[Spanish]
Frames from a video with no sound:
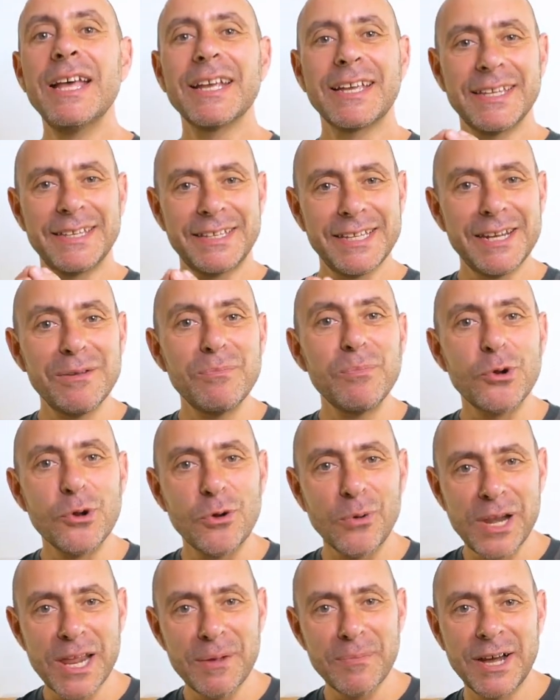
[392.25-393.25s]
que tienen
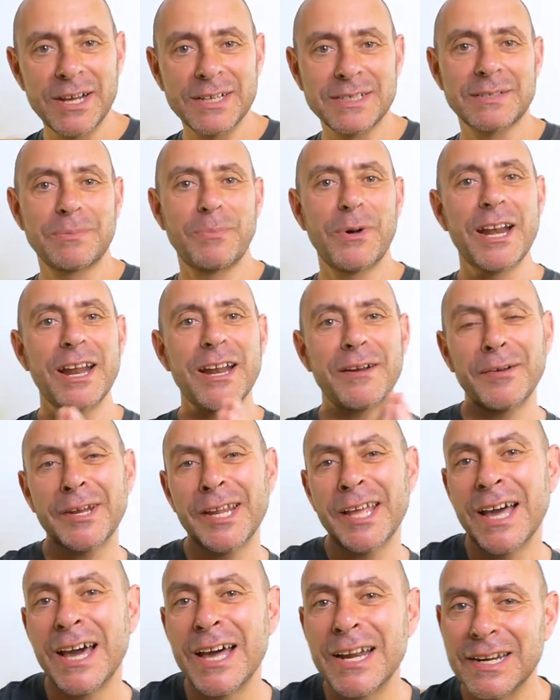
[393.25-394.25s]
problemas para
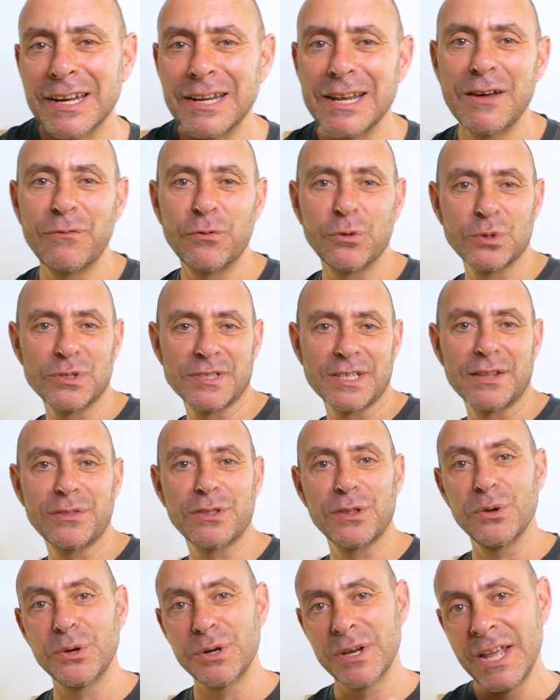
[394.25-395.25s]
manejar la
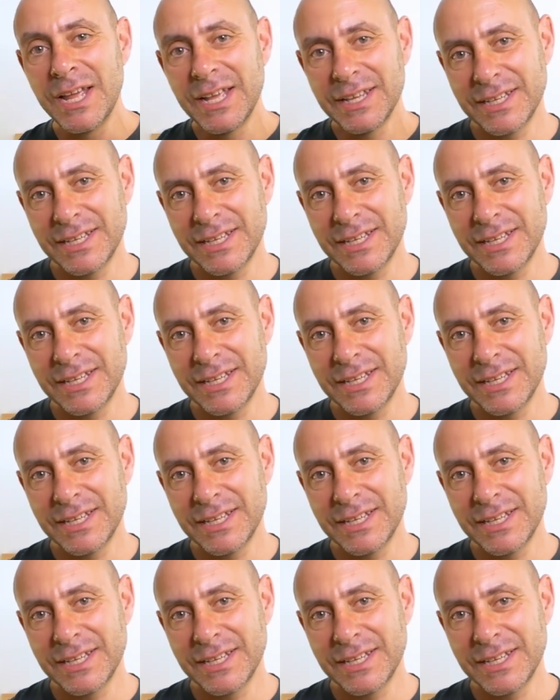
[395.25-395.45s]
frustración